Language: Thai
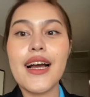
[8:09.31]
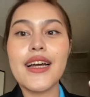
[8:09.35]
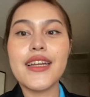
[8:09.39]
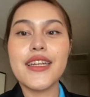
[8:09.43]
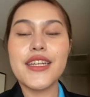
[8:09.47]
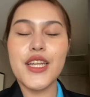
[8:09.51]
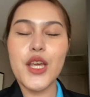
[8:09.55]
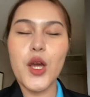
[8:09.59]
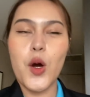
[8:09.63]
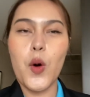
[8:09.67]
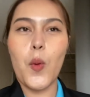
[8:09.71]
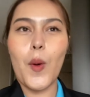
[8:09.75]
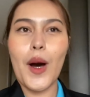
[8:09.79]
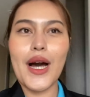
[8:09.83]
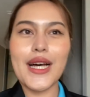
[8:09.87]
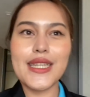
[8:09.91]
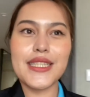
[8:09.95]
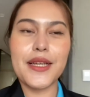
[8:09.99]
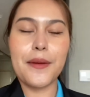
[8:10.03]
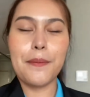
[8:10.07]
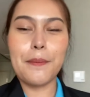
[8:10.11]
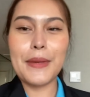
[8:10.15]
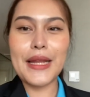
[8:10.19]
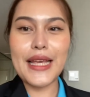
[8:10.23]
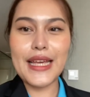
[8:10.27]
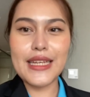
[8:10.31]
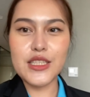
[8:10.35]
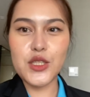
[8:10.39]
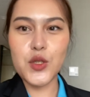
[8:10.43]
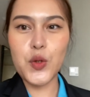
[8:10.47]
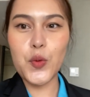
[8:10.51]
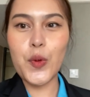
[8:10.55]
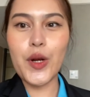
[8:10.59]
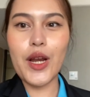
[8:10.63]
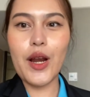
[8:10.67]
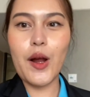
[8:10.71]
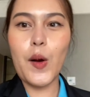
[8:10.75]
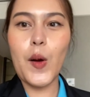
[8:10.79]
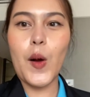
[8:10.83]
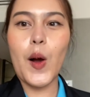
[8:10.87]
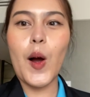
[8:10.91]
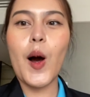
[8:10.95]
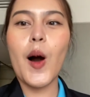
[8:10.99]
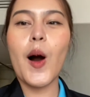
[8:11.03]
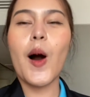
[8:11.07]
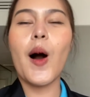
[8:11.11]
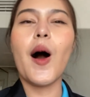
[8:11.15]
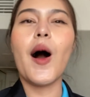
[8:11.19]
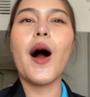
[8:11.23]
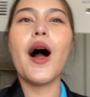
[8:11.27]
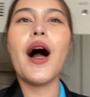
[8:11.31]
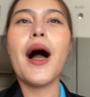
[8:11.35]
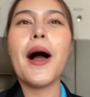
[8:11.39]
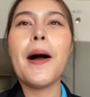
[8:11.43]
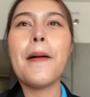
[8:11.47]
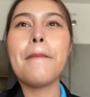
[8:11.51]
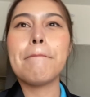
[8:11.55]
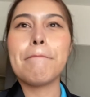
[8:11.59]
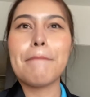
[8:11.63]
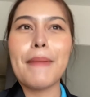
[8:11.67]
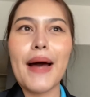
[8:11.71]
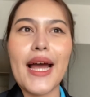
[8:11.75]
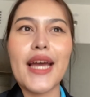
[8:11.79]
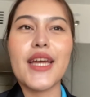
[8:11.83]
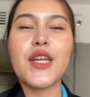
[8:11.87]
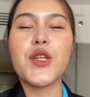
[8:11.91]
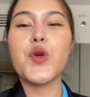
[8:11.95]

เดี๋ยวว่าจะเปลี่ยนชุดแล้วก็ไป